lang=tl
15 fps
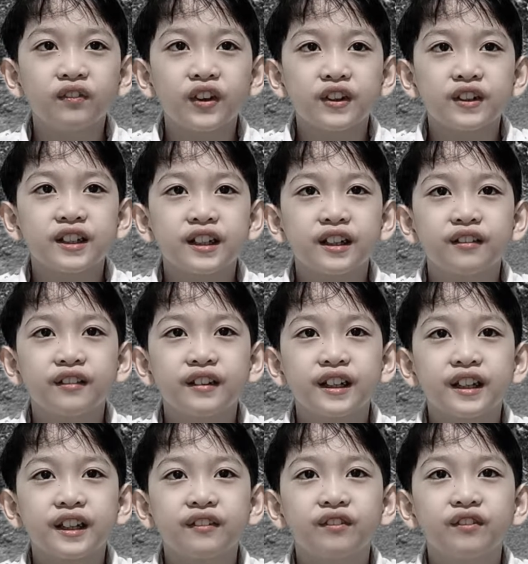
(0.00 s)
po si
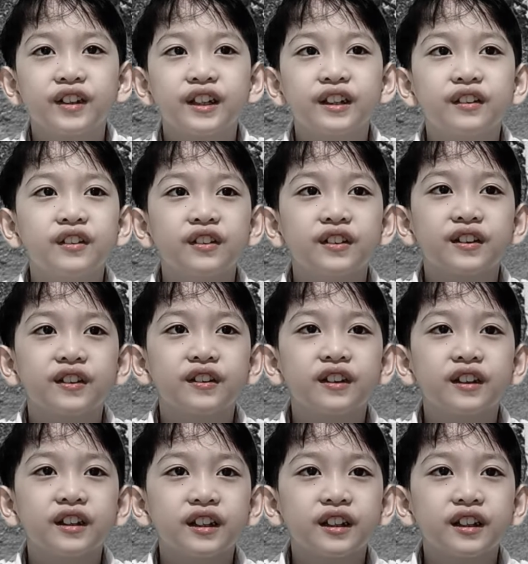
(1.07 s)
Rinan Biguzon